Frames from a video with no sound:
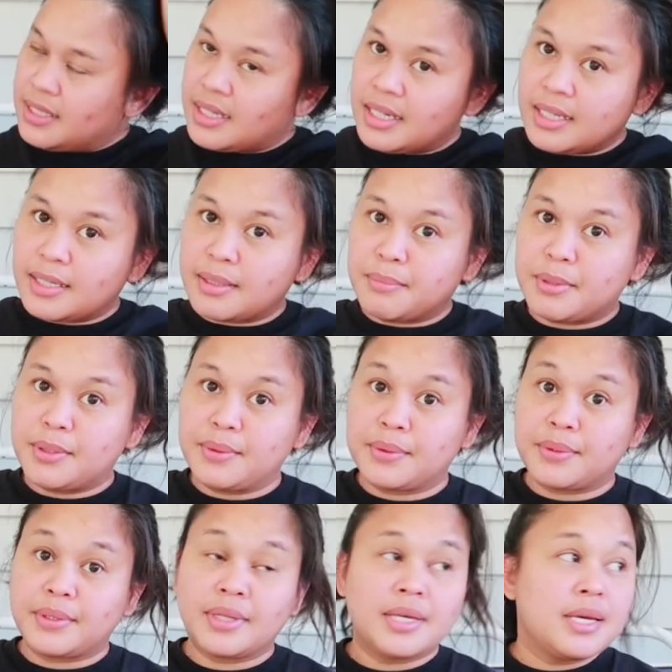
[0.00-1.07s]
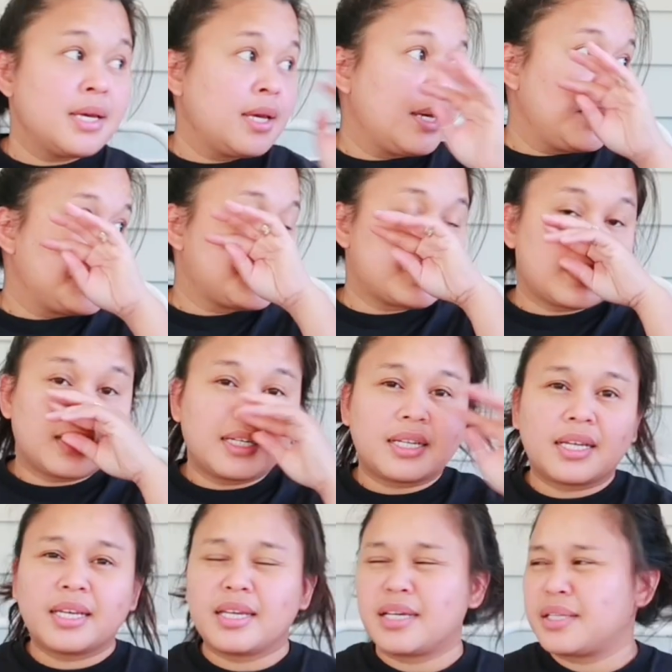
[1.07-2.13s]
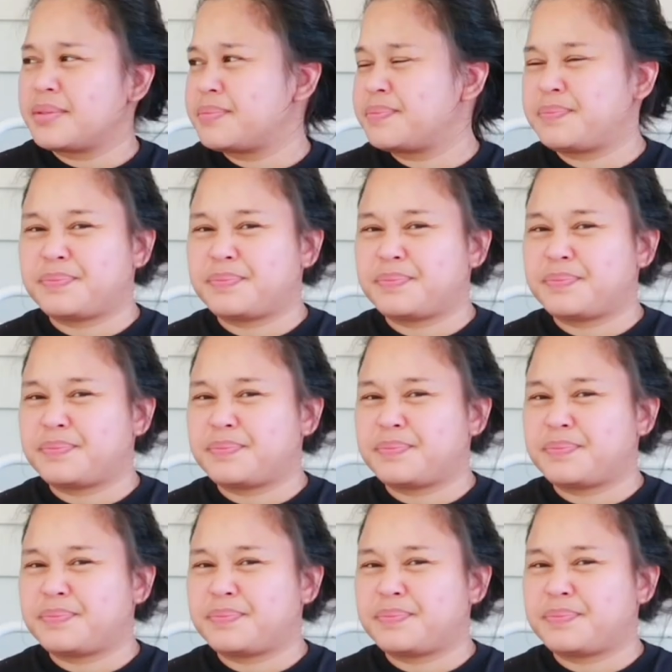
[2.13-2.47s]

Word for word: galing kami doon sa garahean.